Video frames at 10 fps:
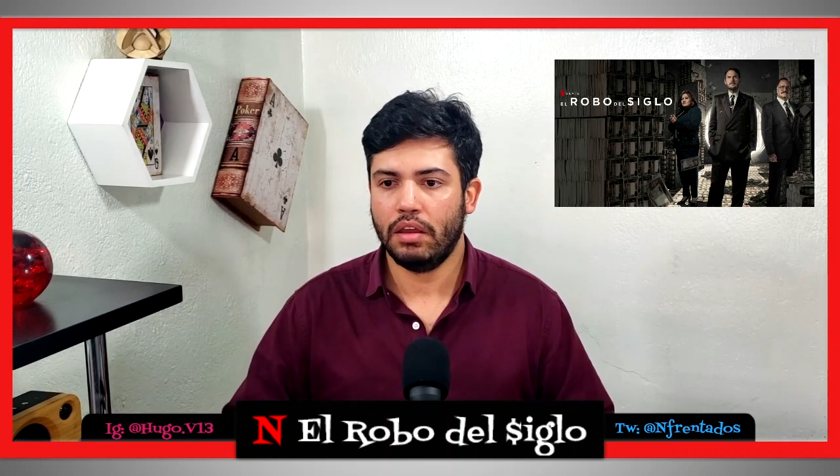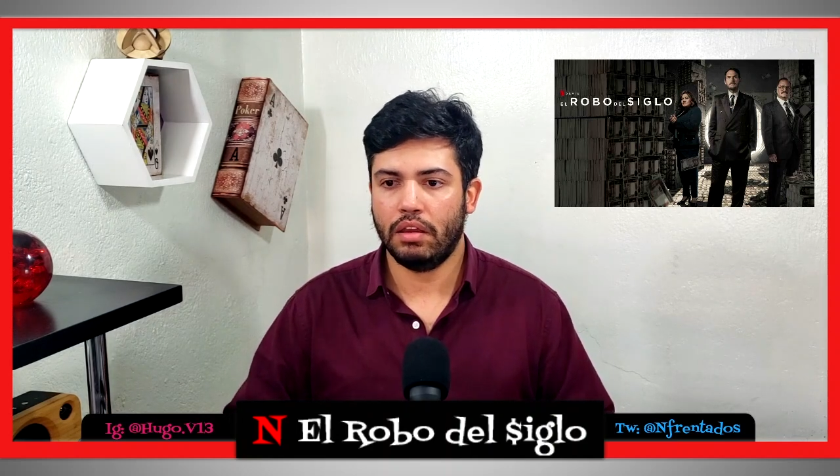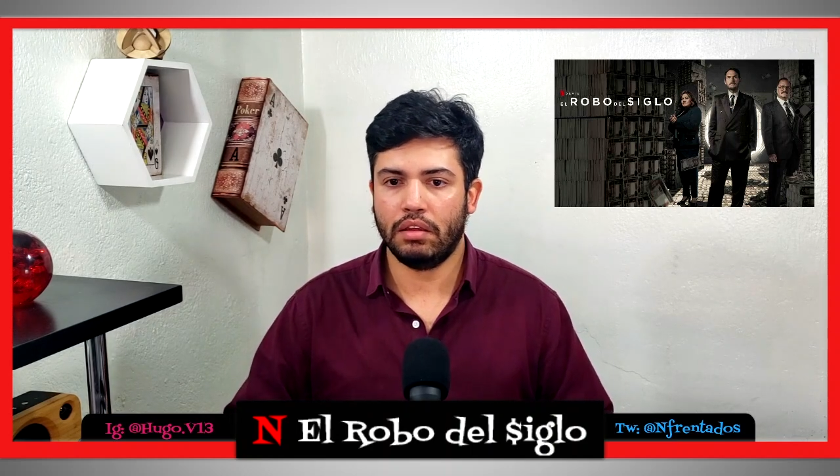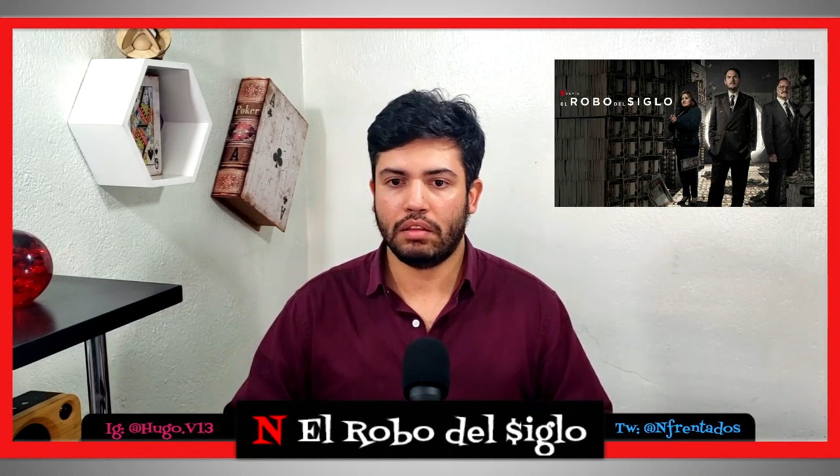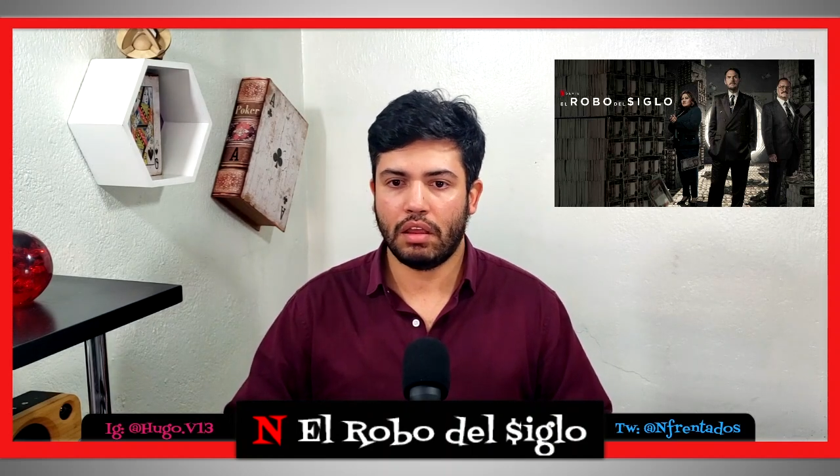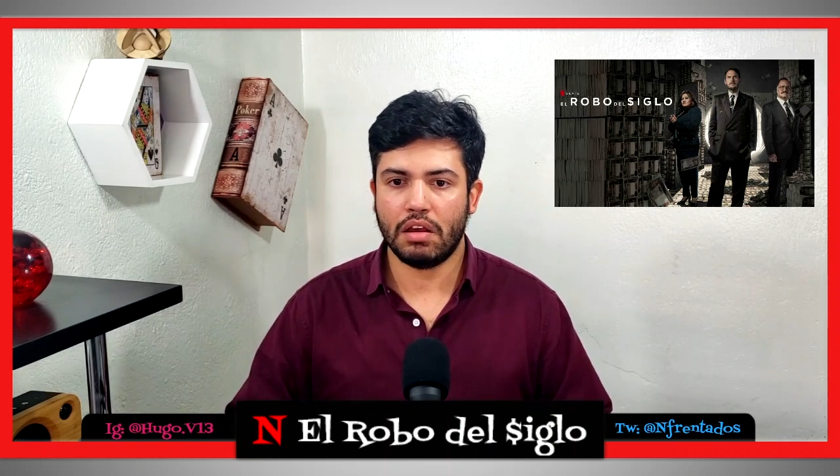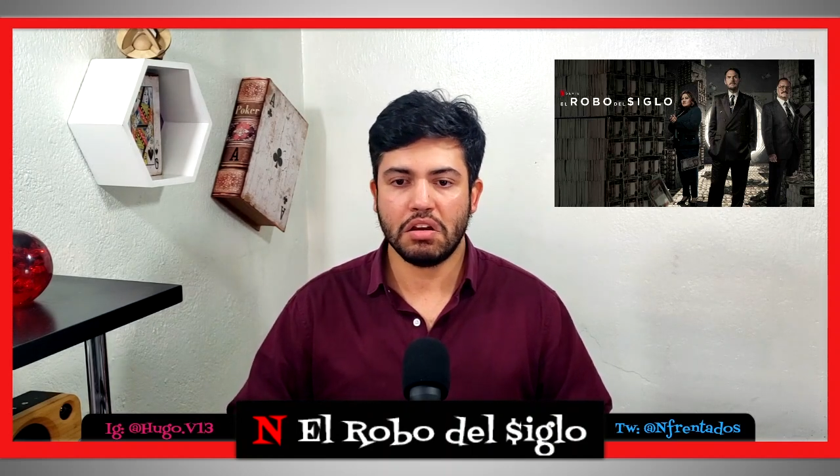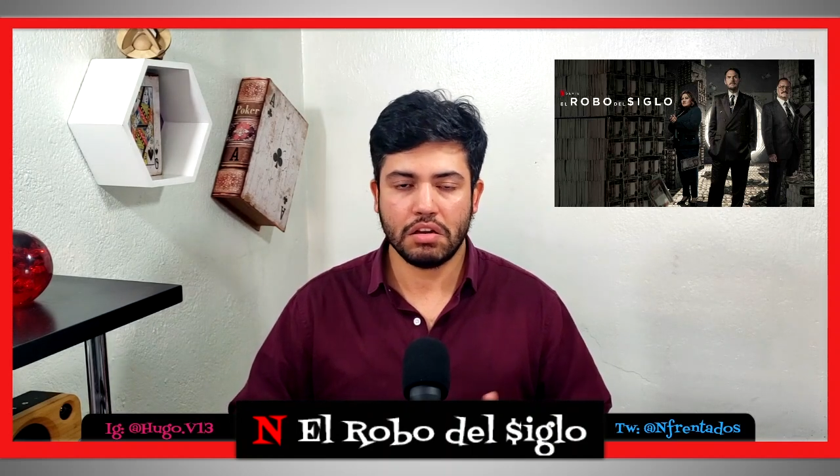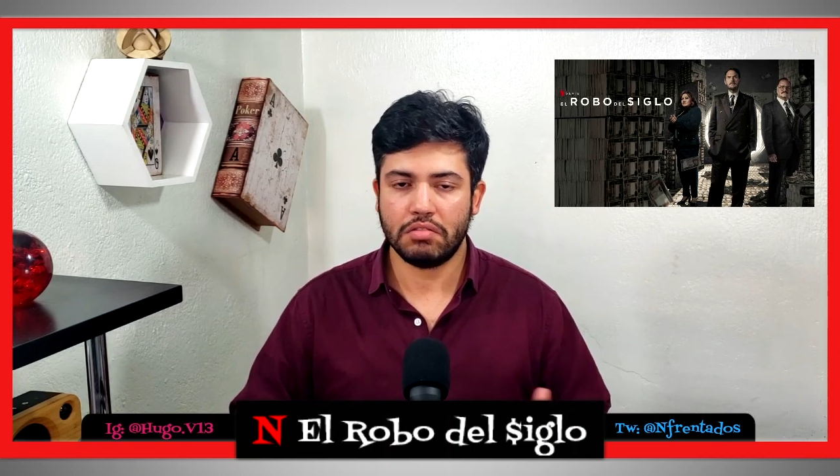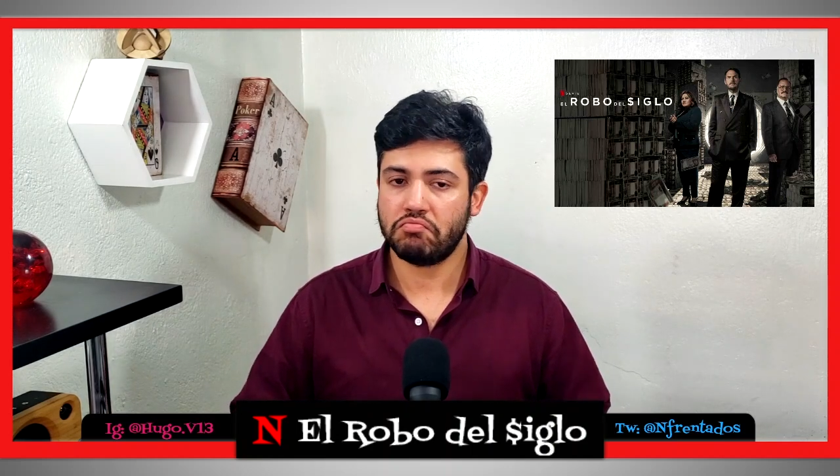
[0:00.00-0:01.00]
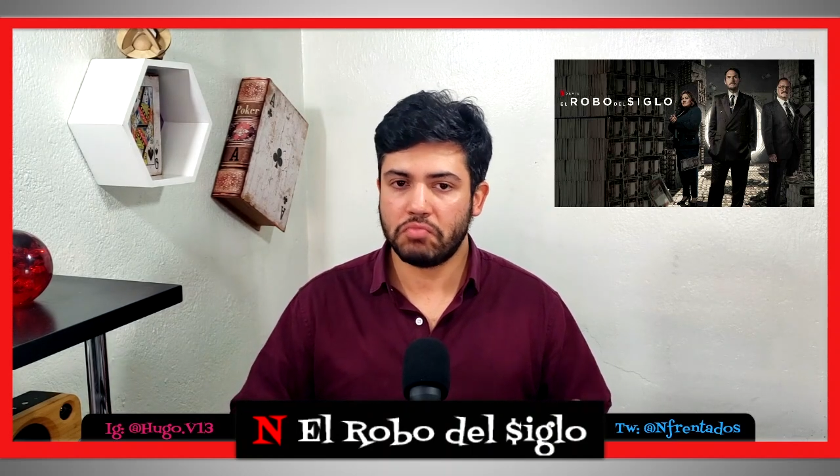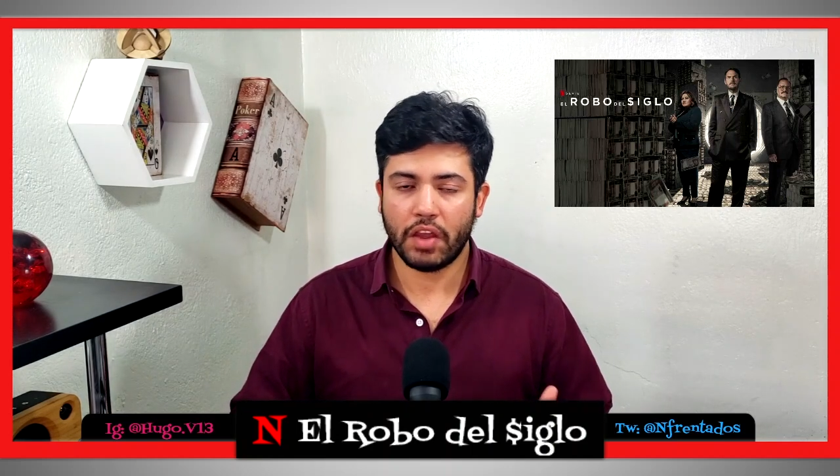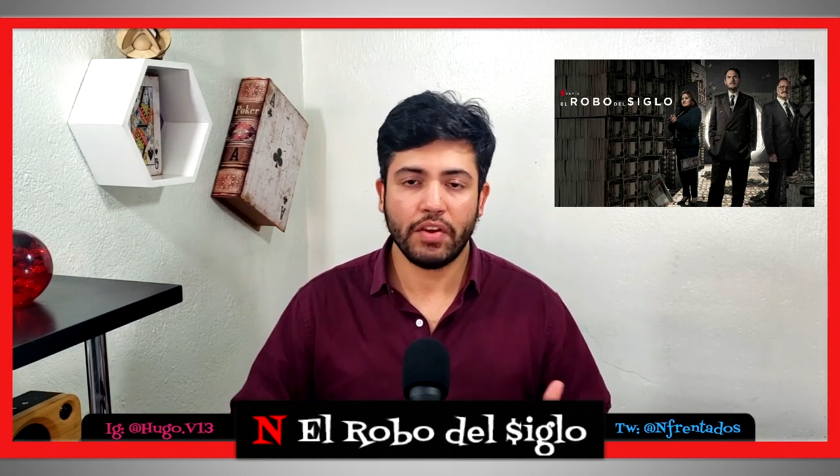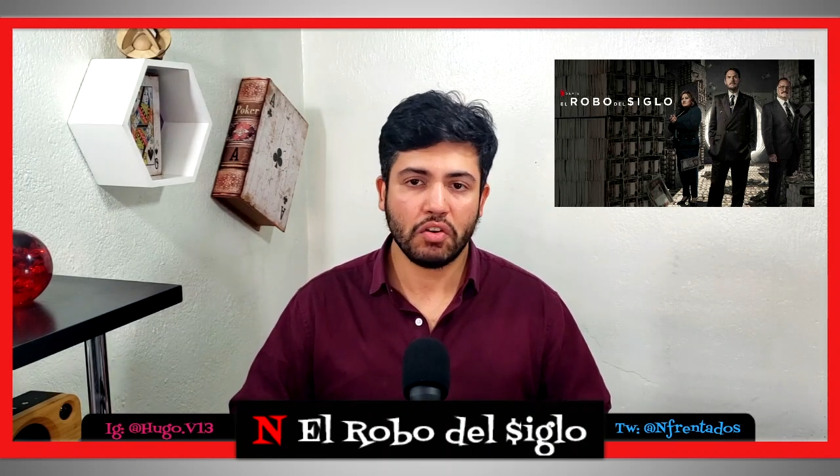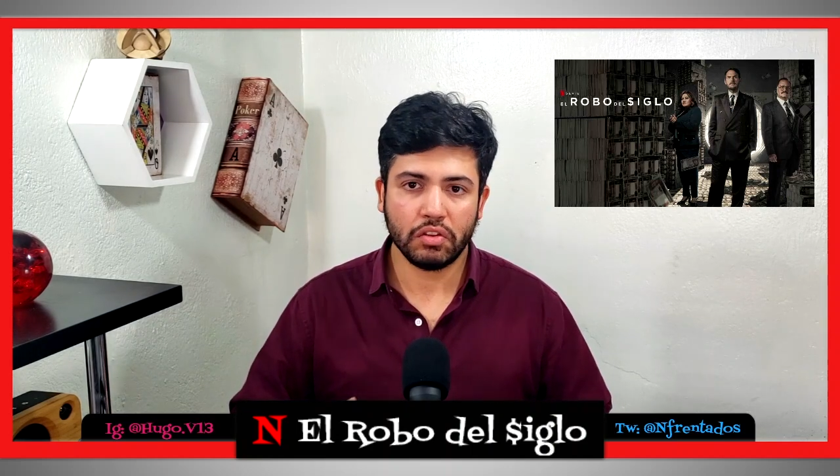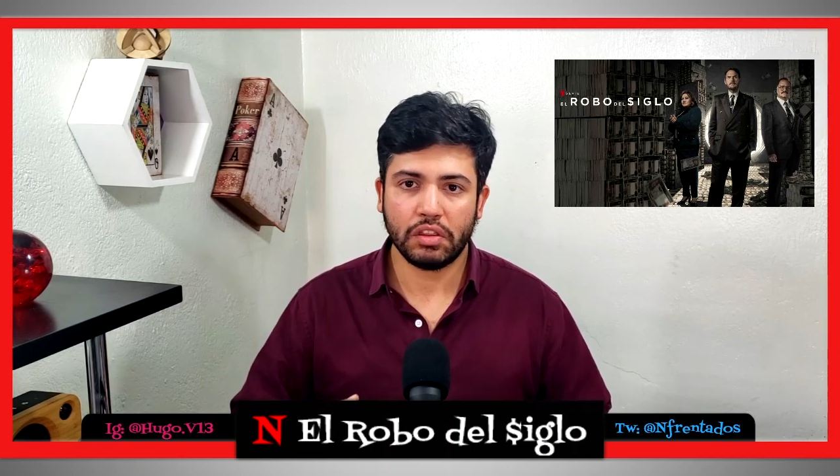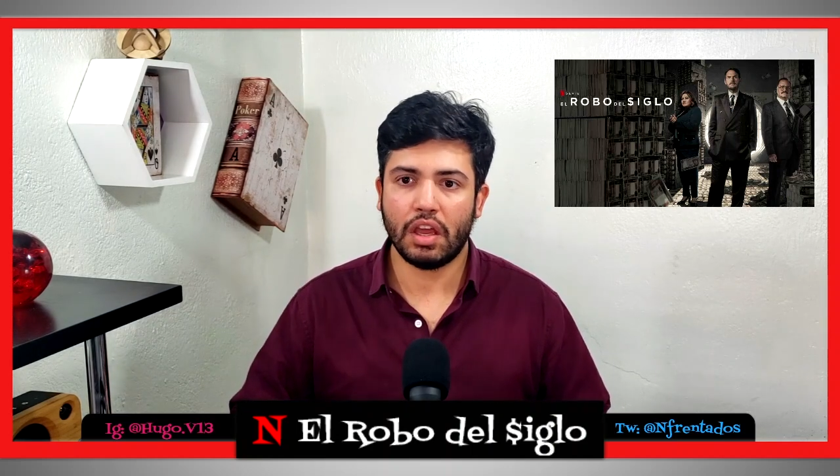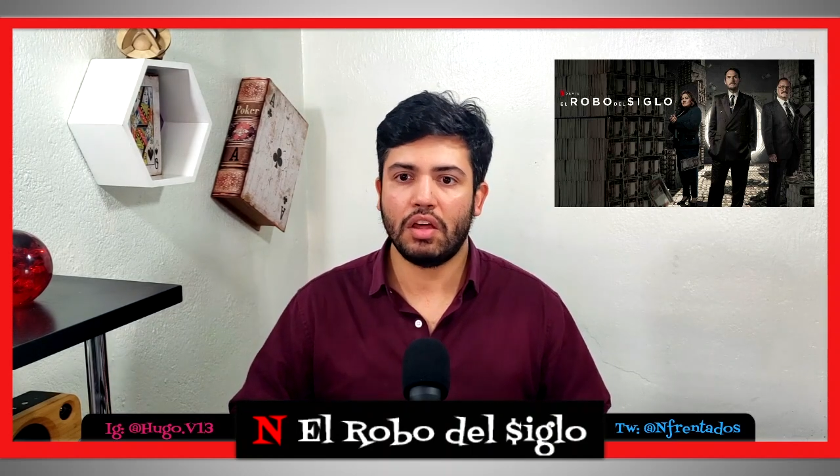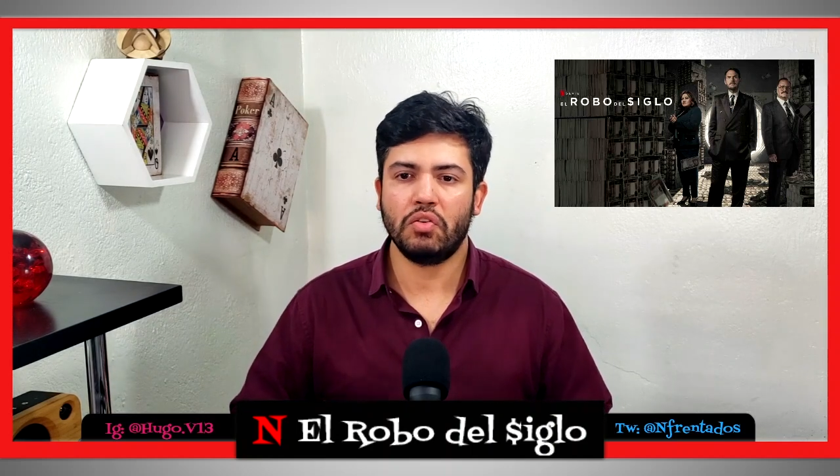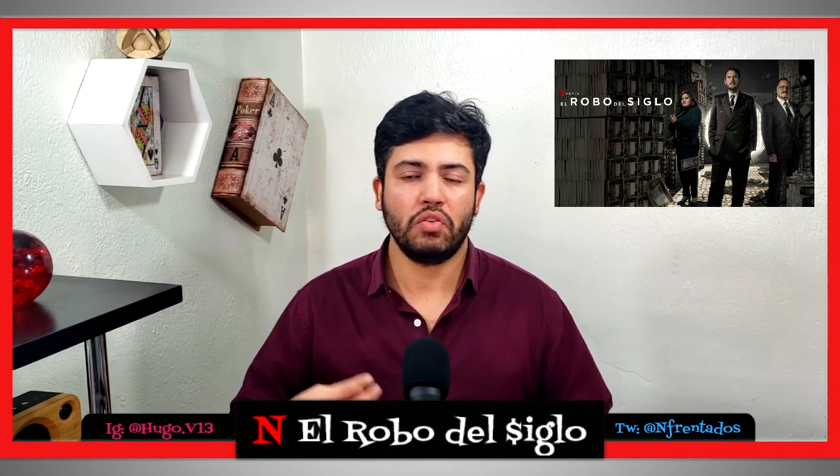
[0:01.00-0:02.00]
Está, está bien
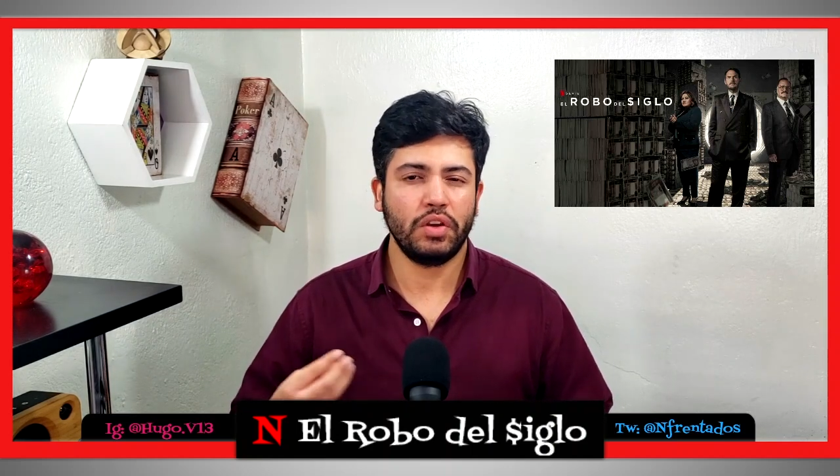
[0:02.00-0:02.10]
contado,